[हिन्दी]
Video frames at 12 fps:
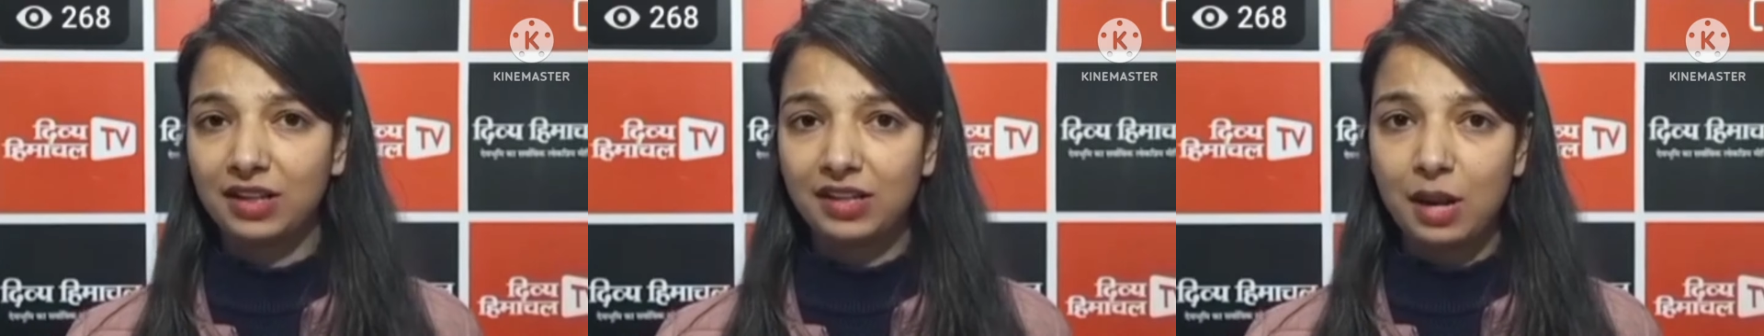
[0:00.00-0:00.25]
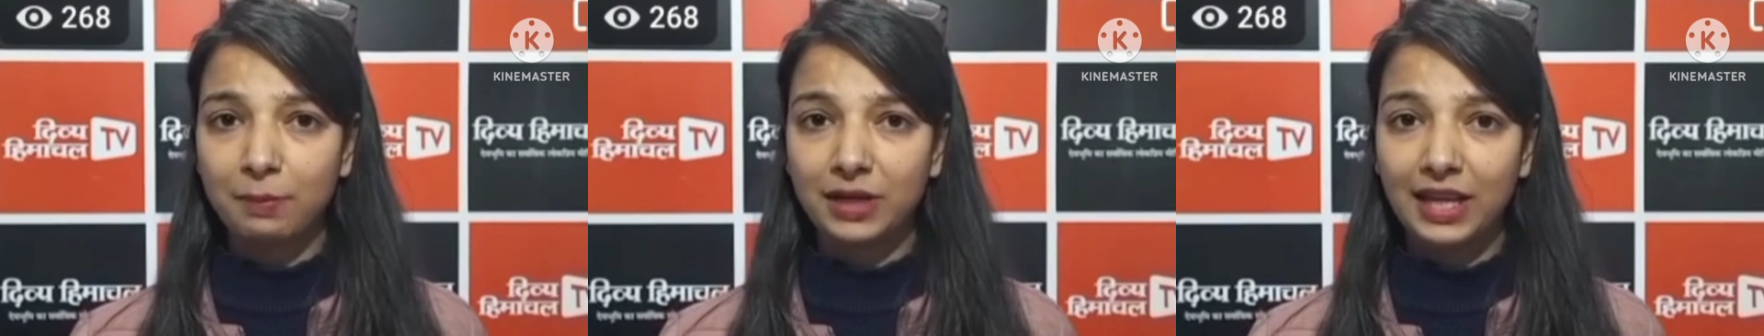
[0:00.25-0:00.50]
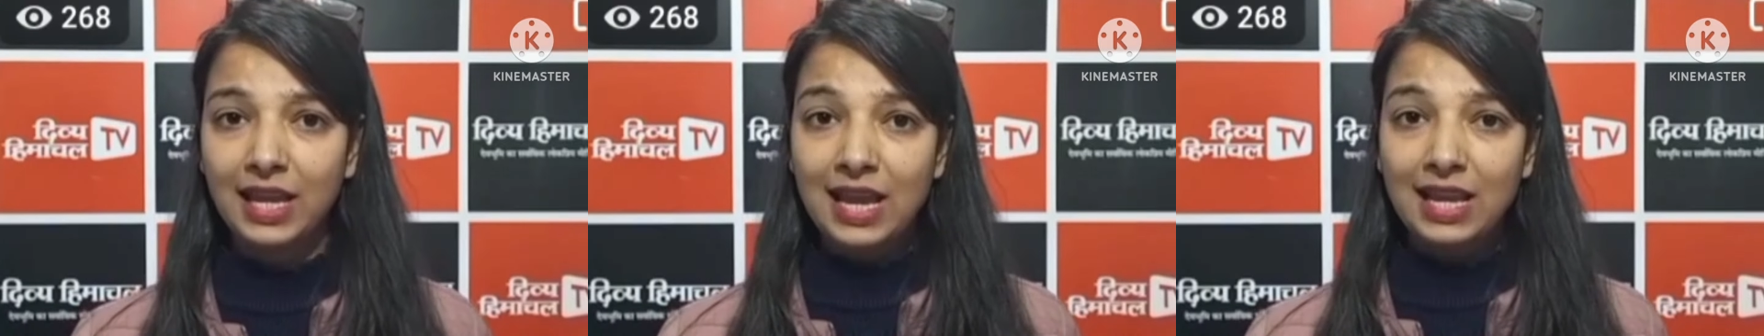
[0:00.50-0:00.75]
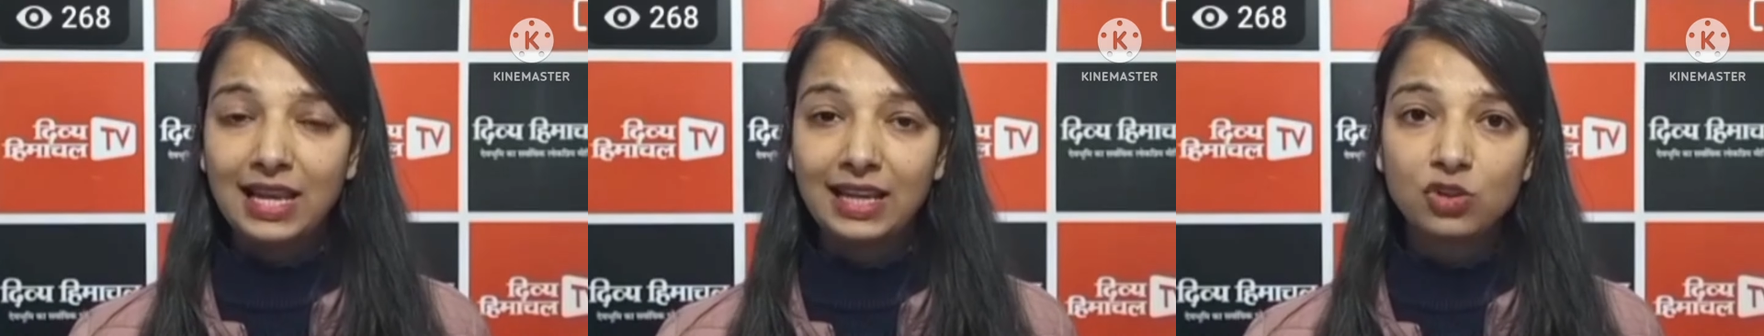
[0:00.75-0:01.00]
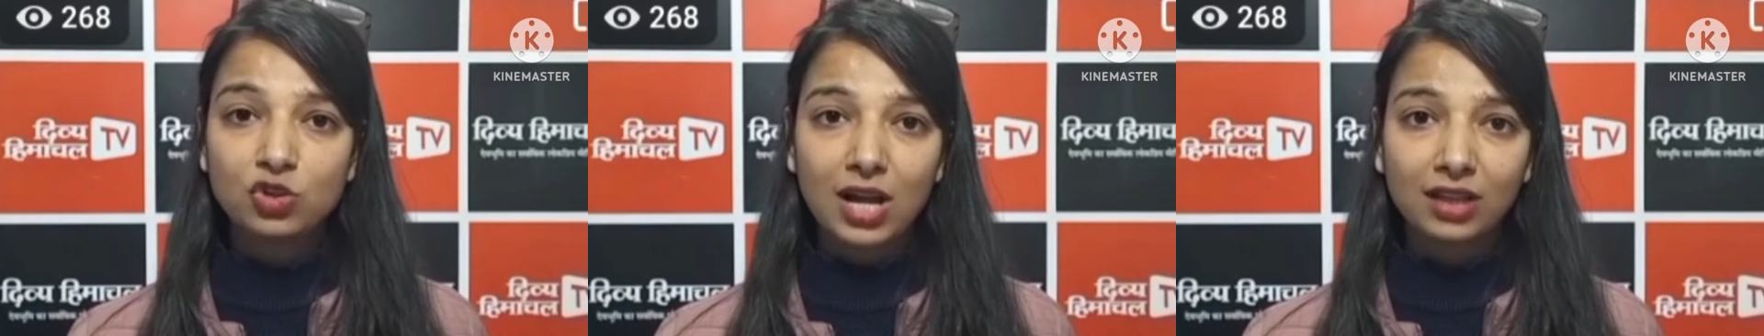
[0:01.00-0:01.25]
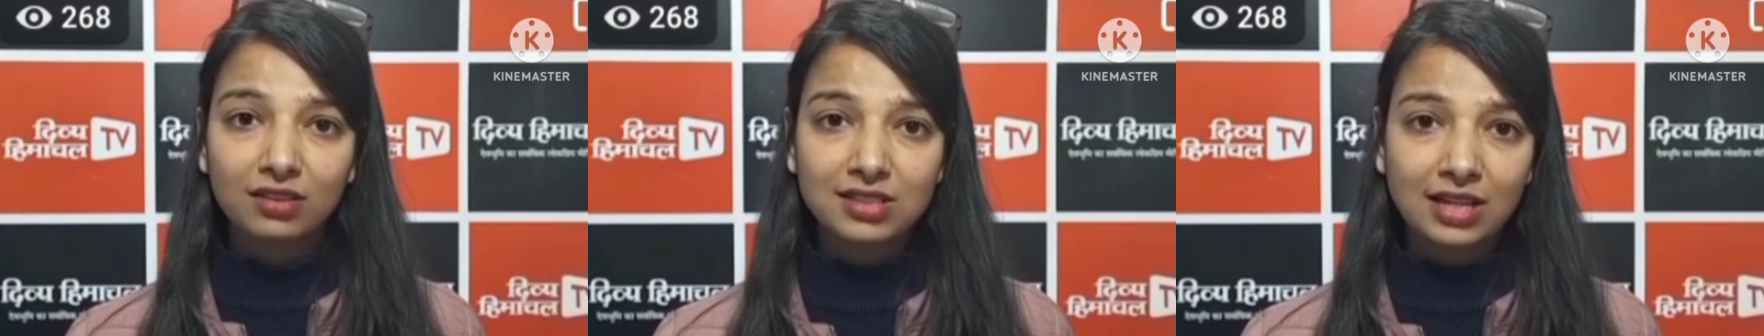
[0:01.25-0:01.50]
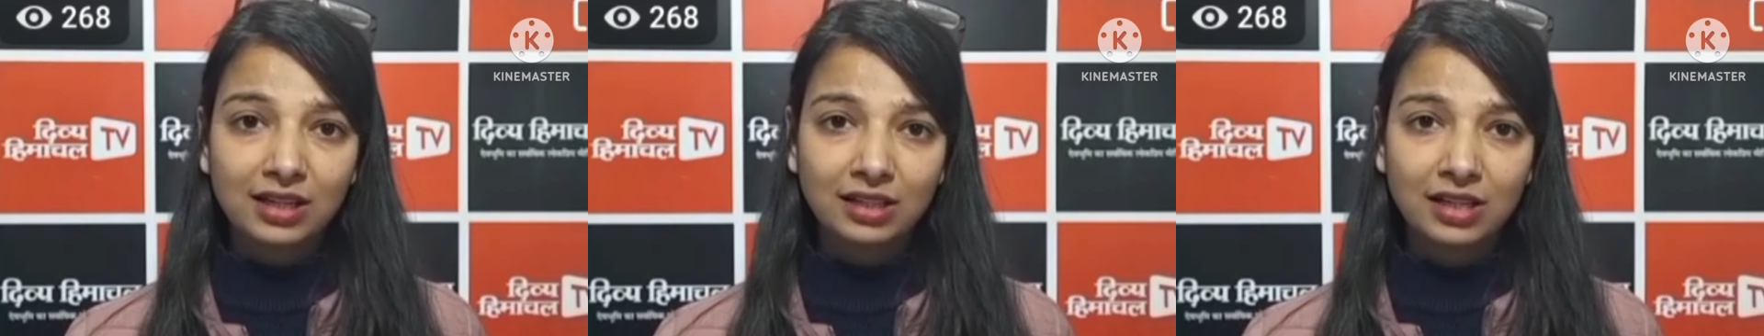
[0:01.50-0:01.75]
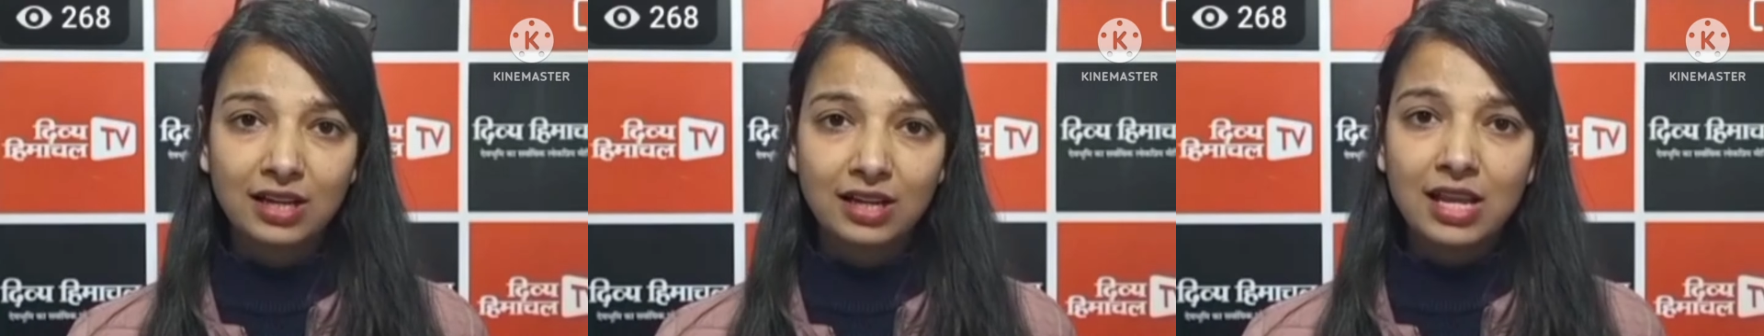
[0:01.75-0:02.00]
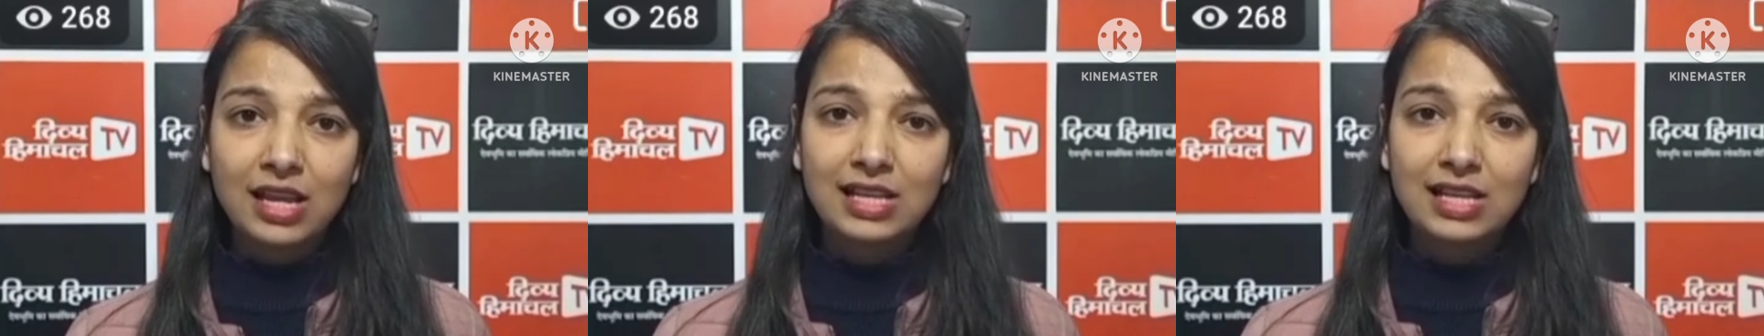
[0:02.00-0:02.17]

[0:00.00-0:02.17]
करना पड़े लेकिन छात्र संगठन